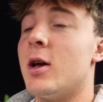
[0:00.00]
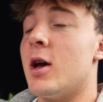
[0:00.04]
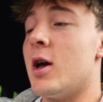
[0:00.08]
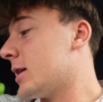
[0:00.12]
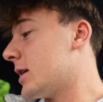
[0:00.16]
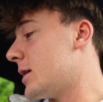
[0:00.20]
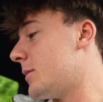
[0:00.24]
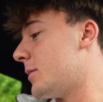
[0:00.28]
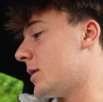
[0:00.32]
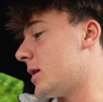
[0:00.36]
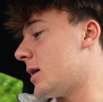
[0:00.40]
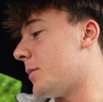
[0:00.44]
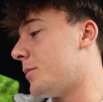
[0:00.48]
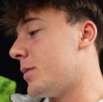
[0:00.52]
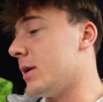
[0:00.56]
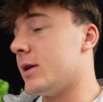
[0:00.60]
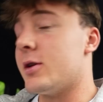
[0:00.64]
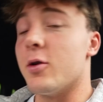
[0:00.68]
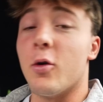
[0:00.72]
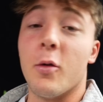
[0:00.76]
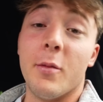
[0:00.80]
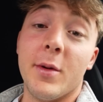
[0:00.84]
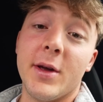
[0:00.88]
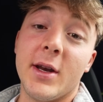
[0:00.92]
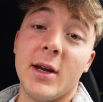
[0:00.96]
gib mir da bitte
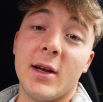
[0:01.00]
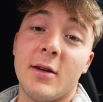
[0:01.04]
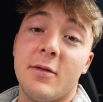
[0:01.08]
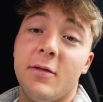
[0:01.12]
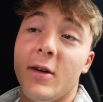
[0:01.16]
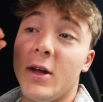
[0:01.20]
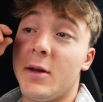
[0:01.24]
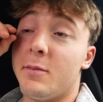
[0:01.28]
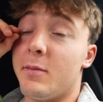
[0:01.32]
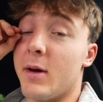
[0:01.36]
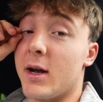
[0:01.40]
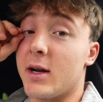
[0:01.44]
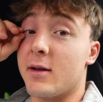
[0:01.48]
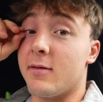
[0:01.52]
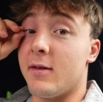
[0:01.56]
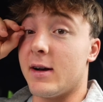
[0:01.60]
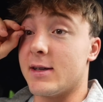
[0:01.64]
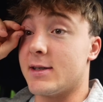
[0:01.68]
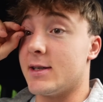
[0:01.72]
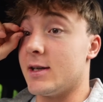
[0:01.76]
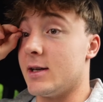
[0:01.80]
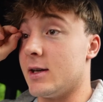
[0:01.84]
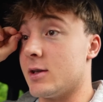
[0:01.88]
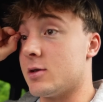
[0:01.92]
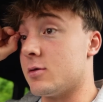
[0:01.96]
unbedingt Feedback,
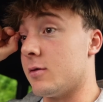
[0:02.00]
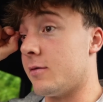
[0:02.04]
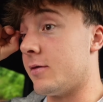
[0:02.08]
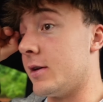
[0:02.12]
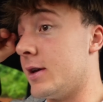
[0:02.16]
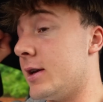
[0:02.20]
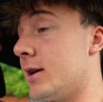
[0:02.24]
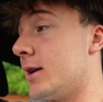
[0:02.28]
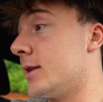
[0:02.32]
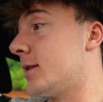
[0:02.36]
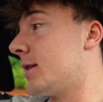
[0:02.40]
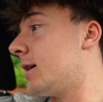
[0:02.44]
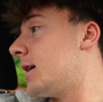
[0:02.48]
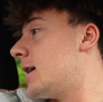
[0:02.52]
was ihr dazu findet.